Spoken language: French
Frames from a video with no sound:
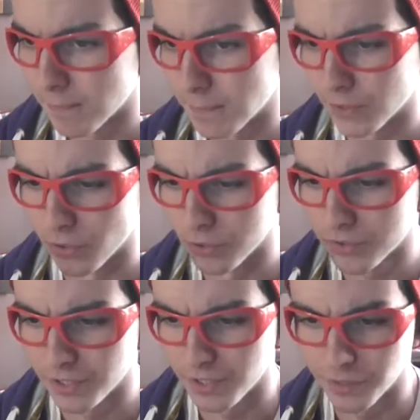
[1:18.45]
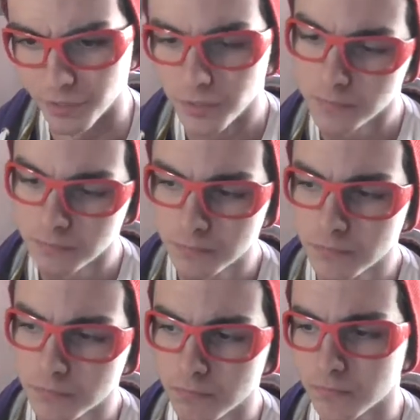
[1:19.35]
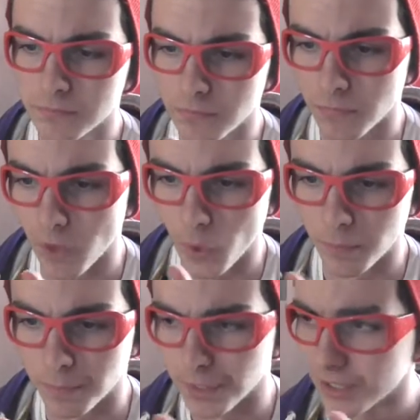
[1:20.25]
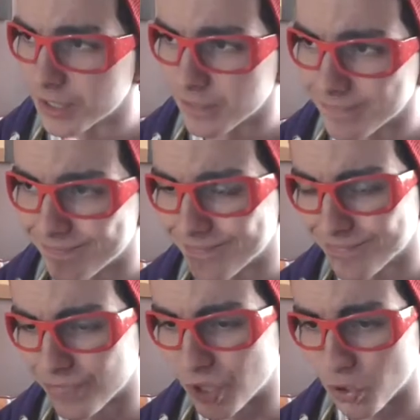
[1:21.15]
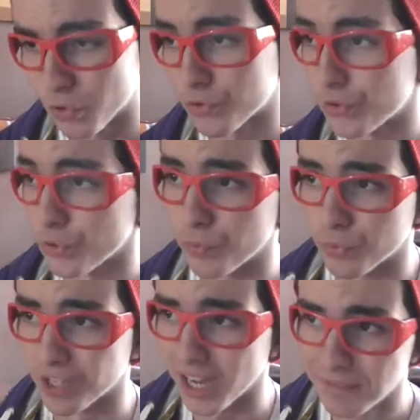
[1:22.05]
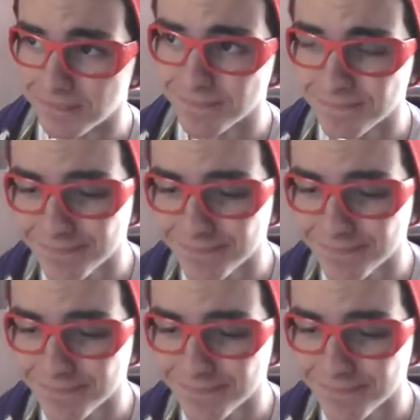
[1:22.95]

Maintenant, c'est. Euh, ah ouais, Ensuite, il y a eu Puka.